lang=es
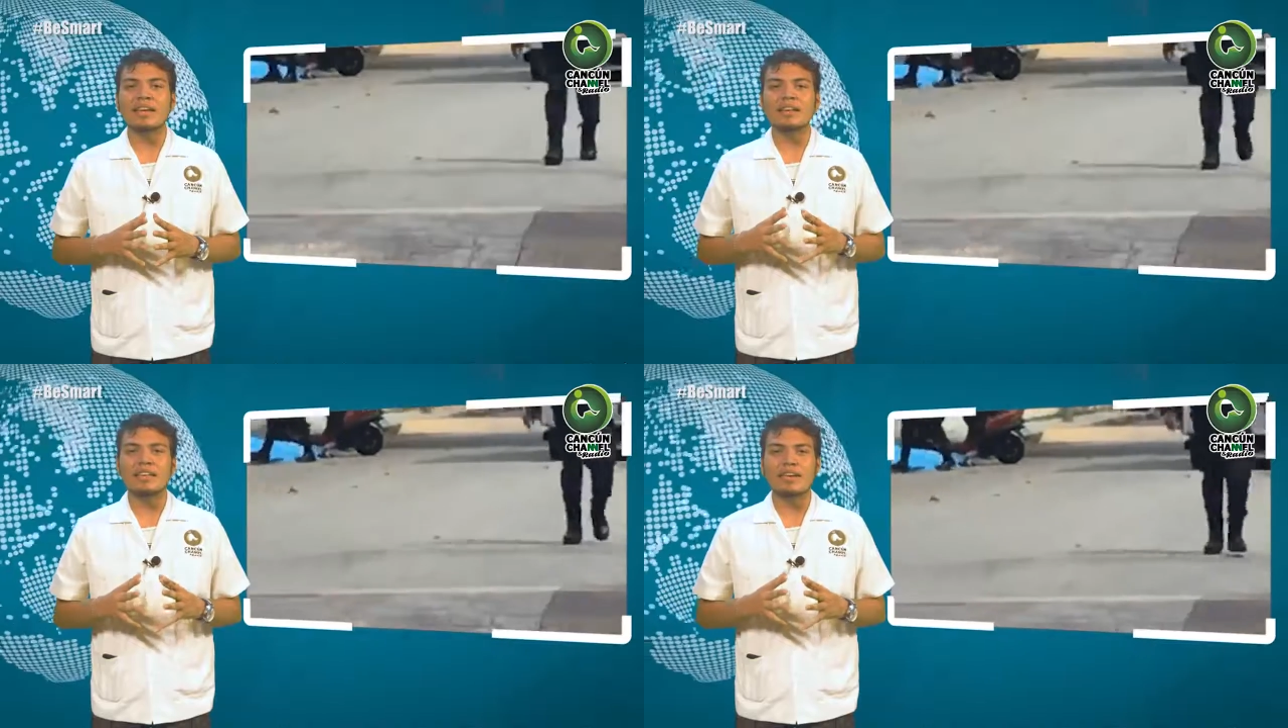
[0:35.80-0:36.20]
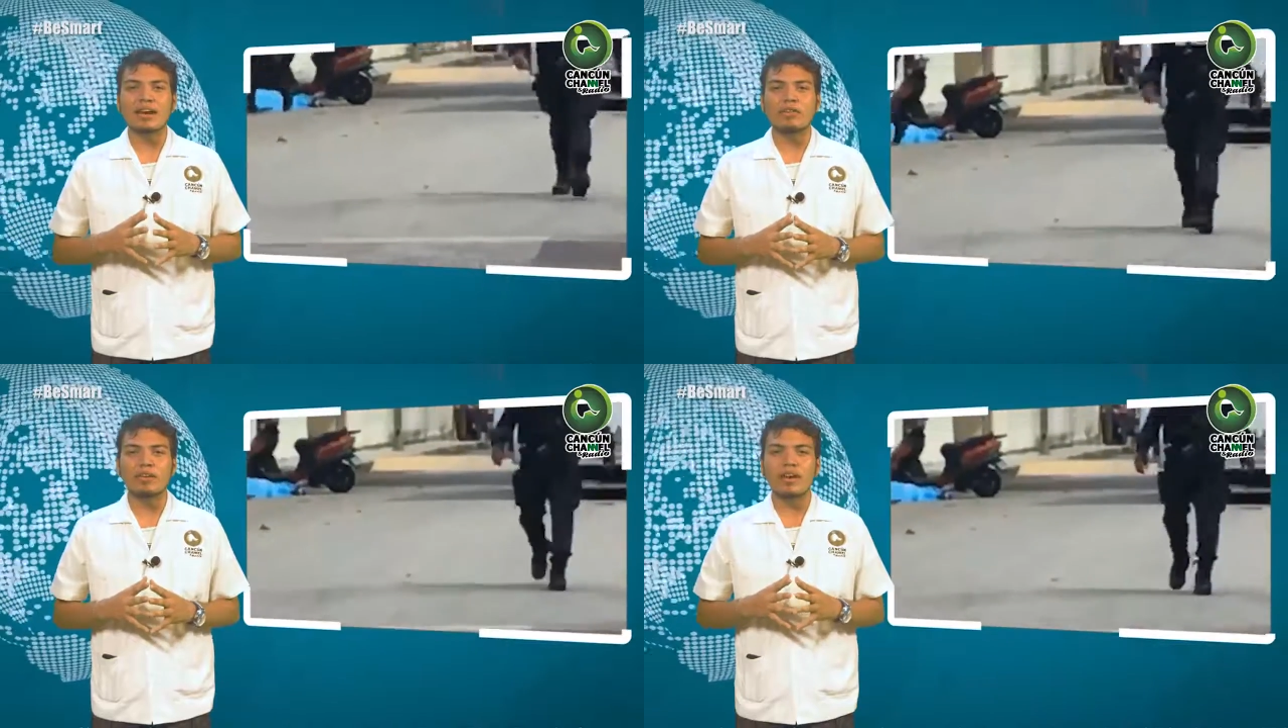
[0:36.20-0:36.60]

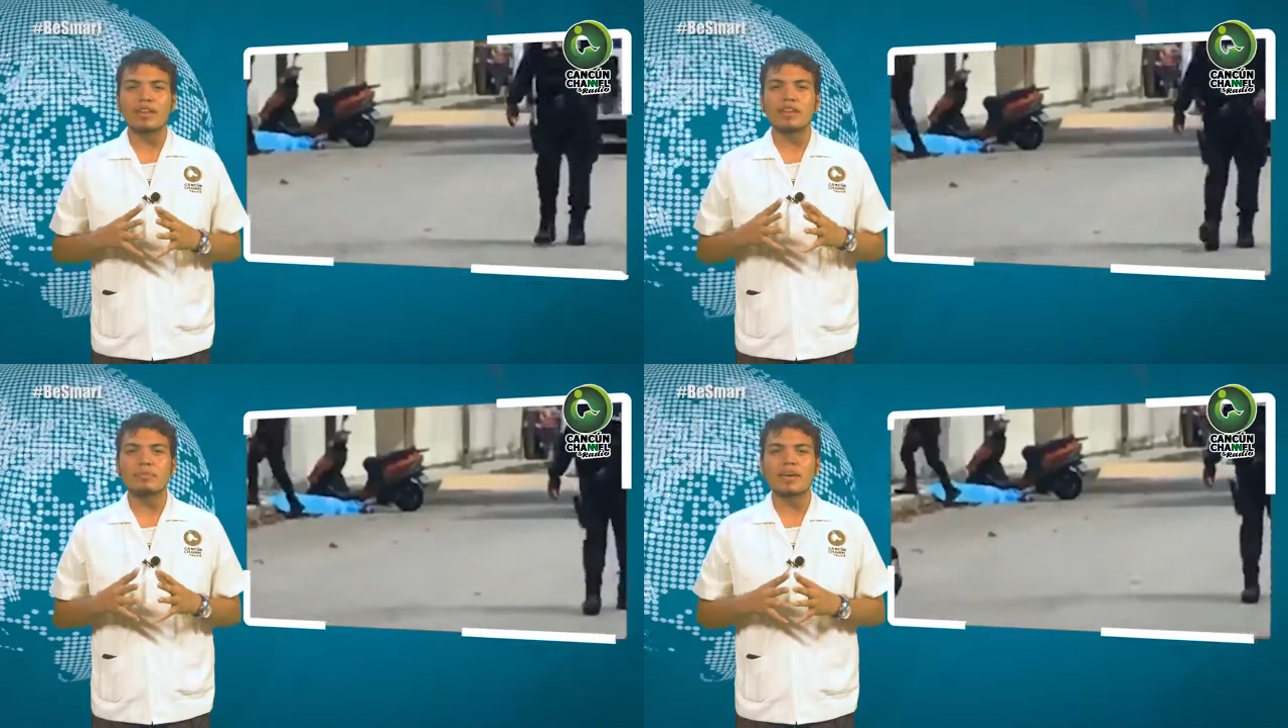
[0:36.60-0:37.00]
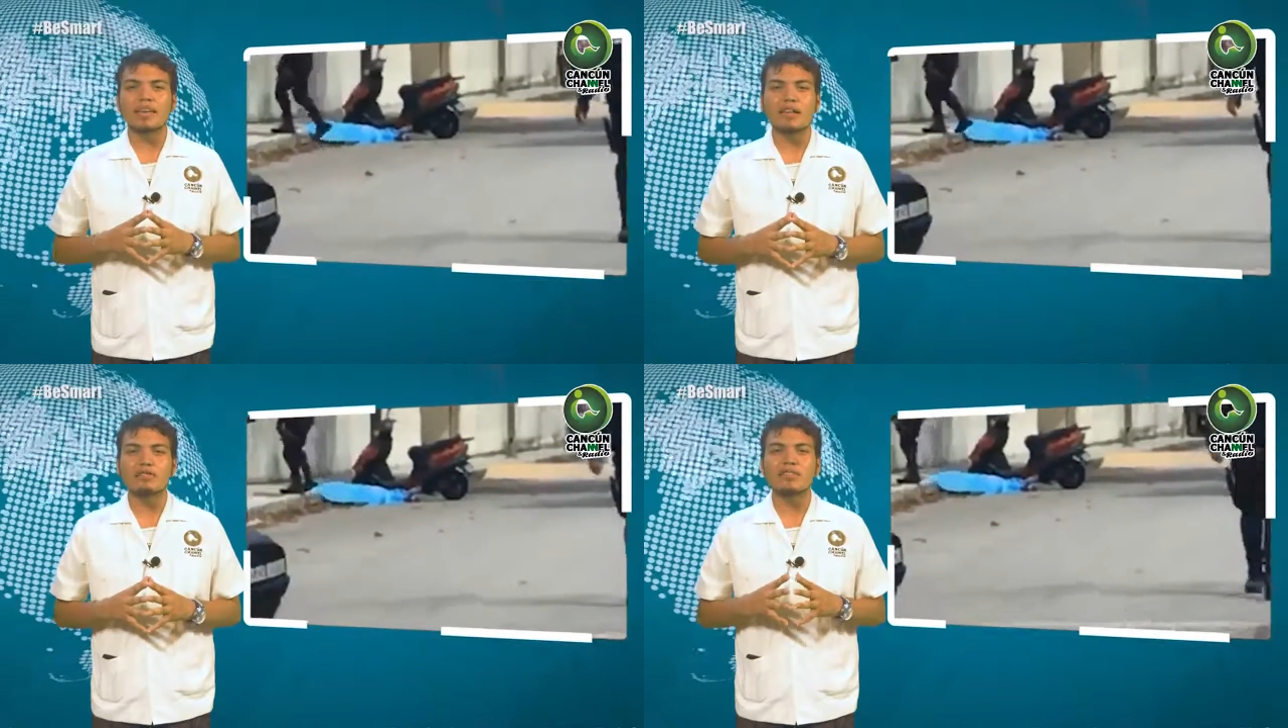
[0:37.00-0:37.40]
indicaron que de
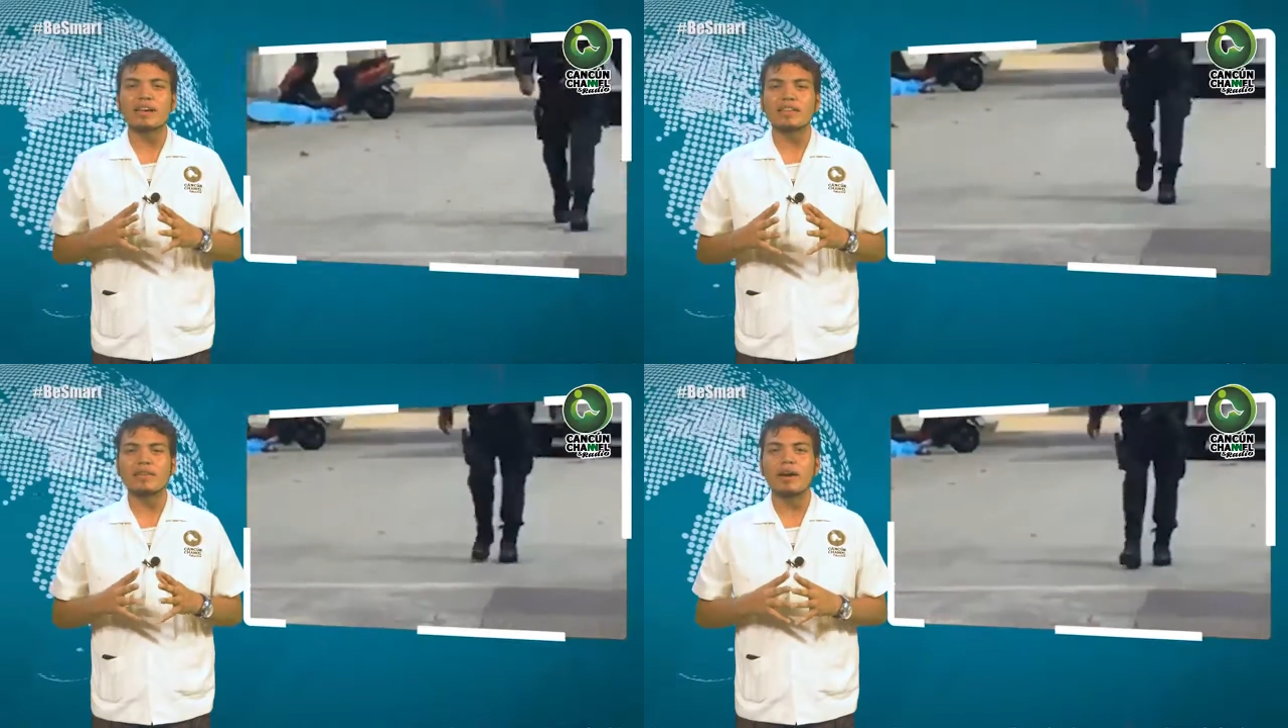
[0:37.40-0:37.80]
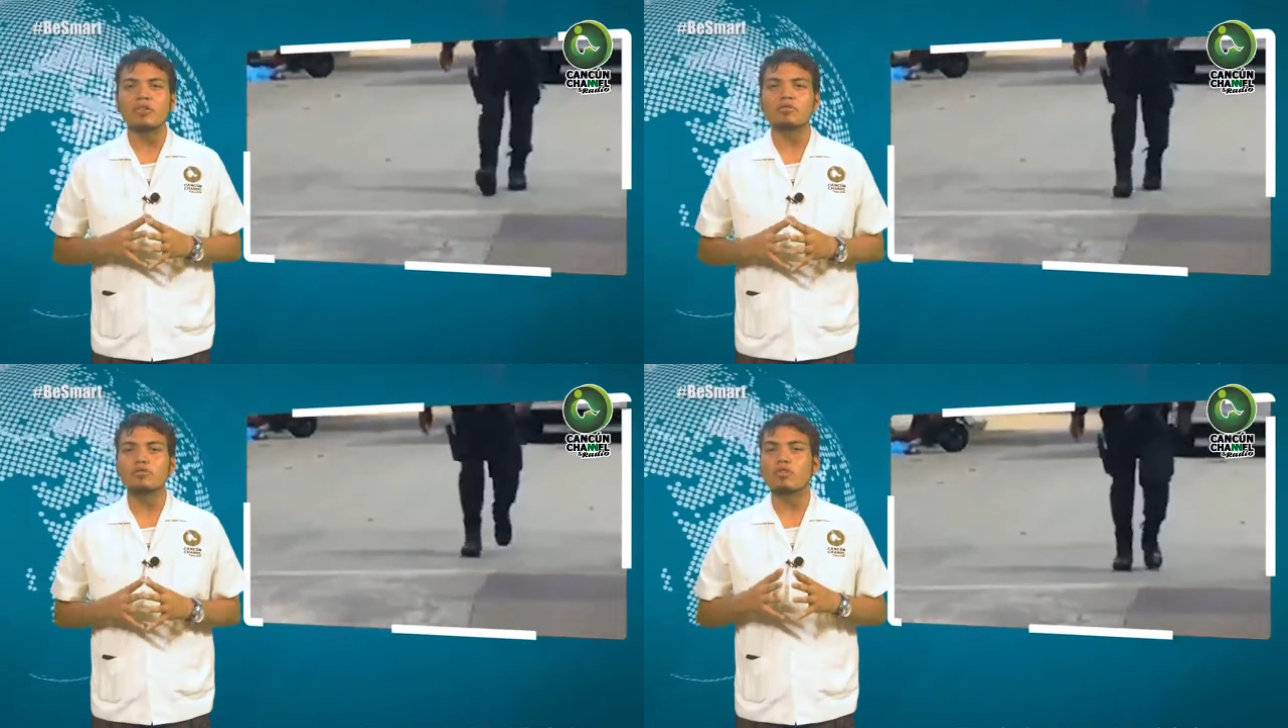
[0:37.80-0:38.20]
inmediato se
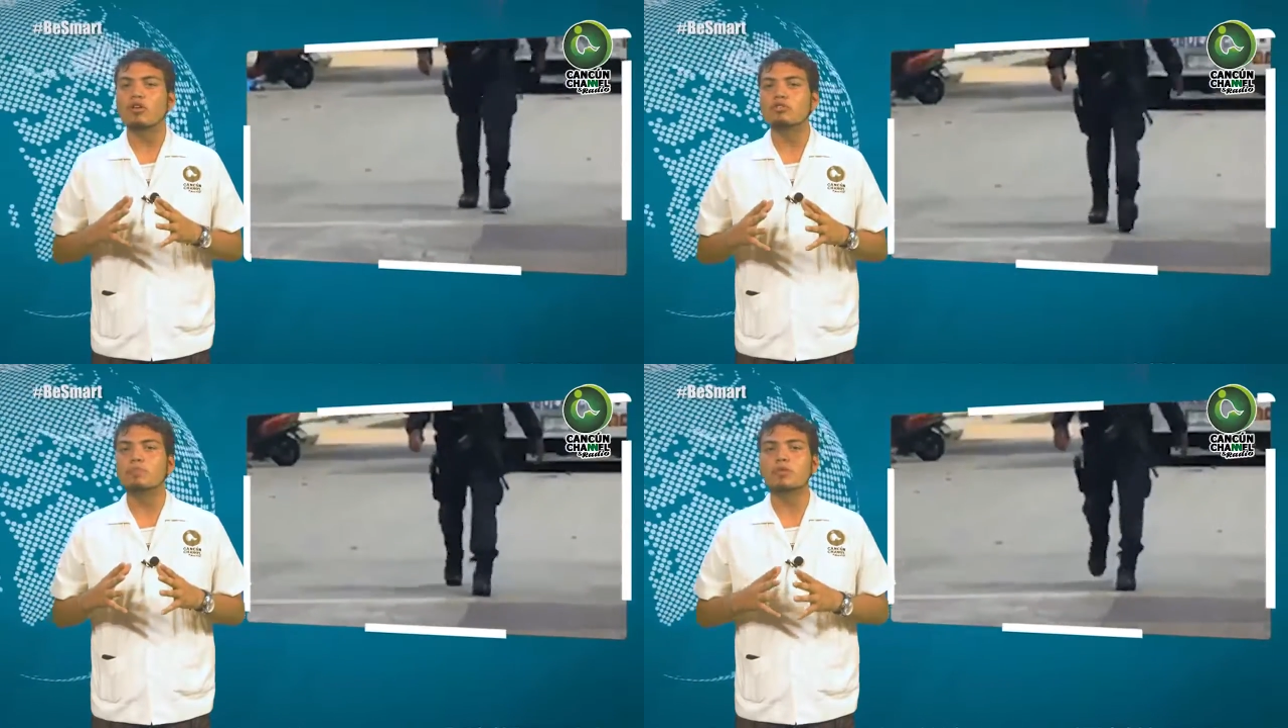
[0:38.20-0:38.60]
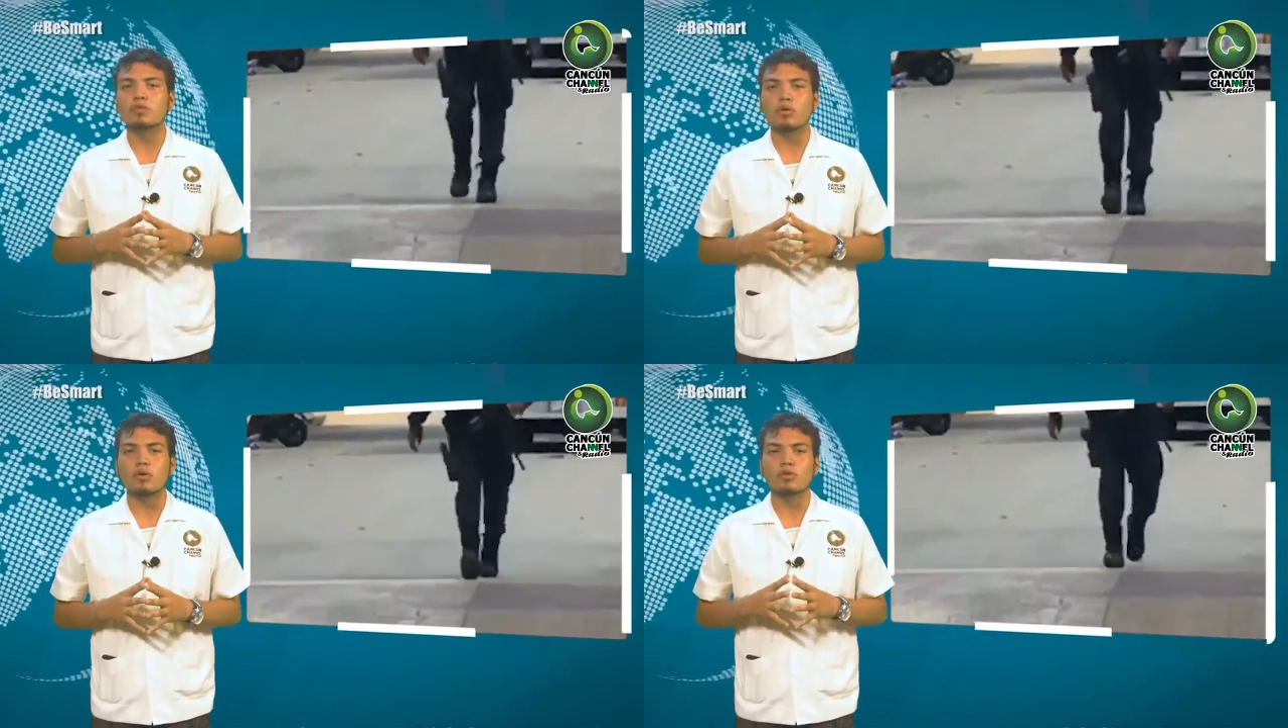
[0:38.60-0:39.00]
activaron todos los
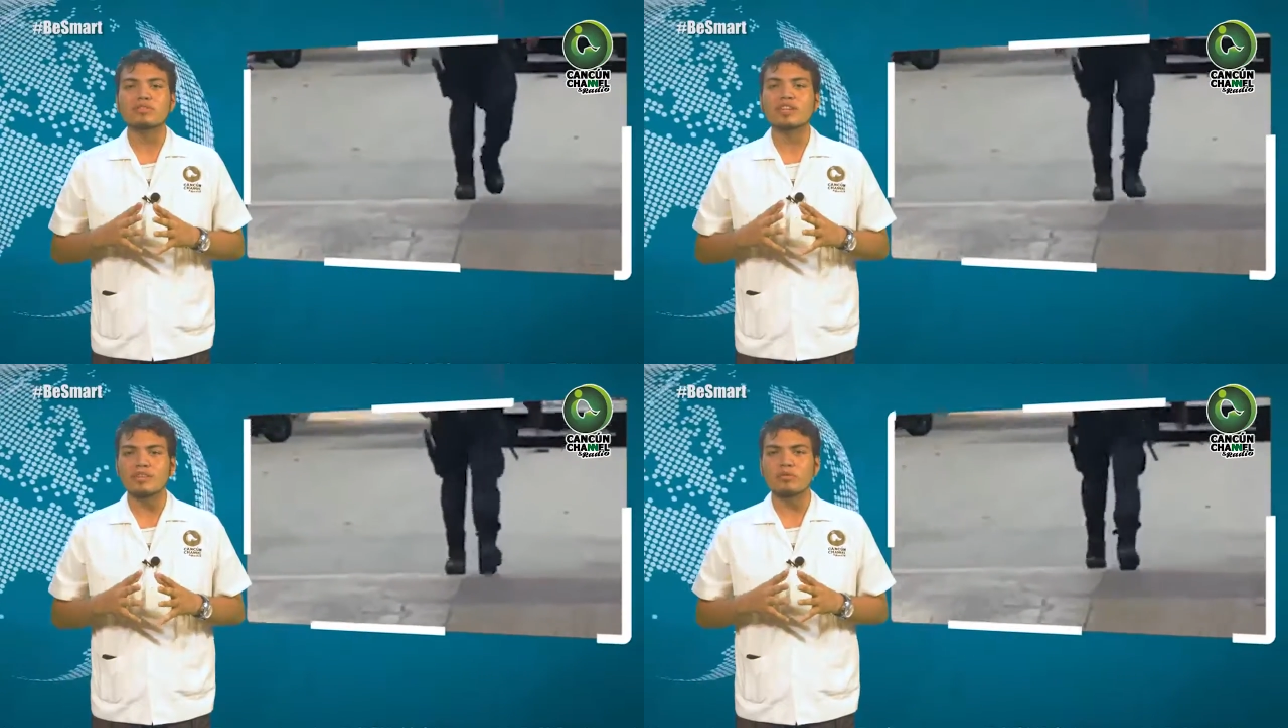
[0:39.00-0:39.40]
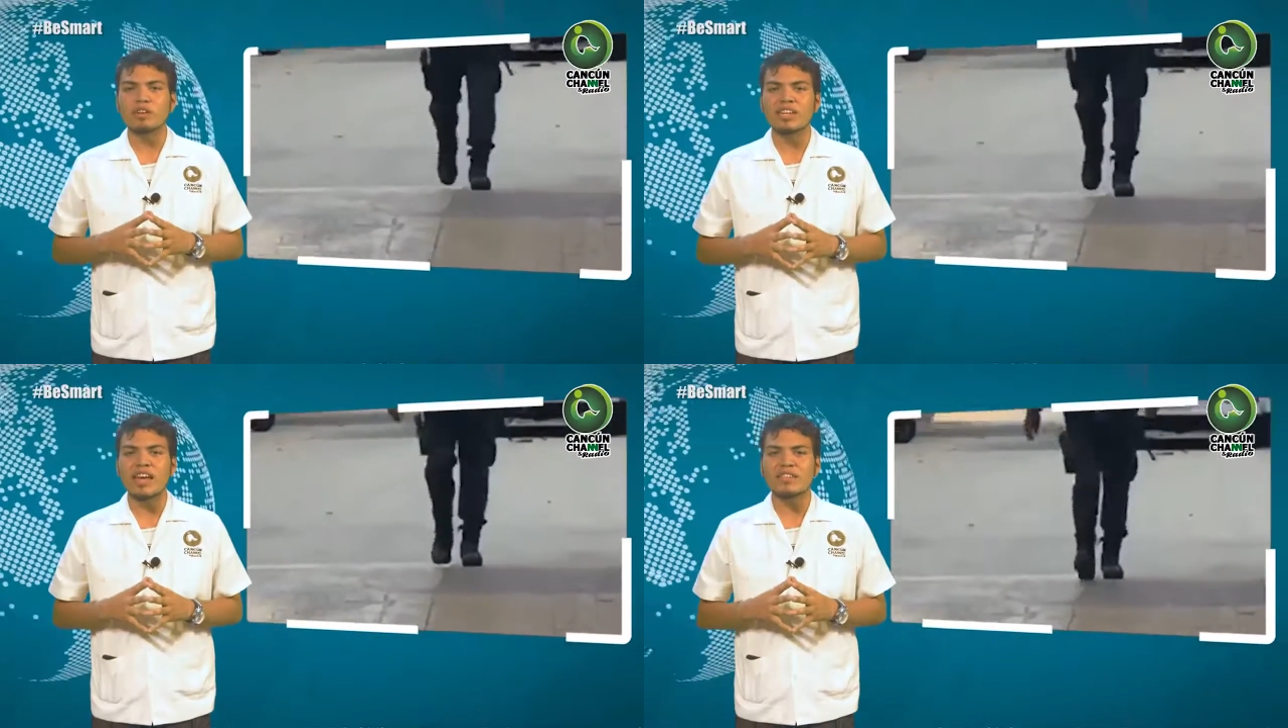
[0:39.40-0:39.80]
protocolos de
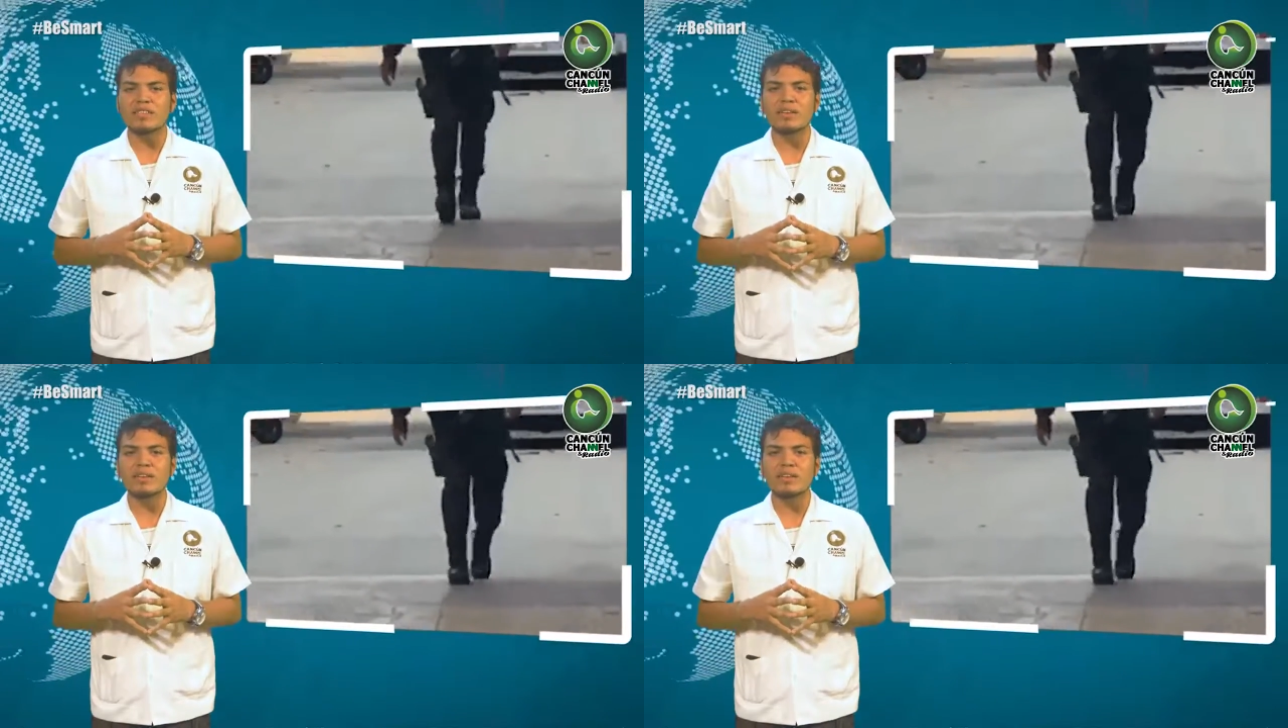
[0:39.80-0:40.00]
seguridad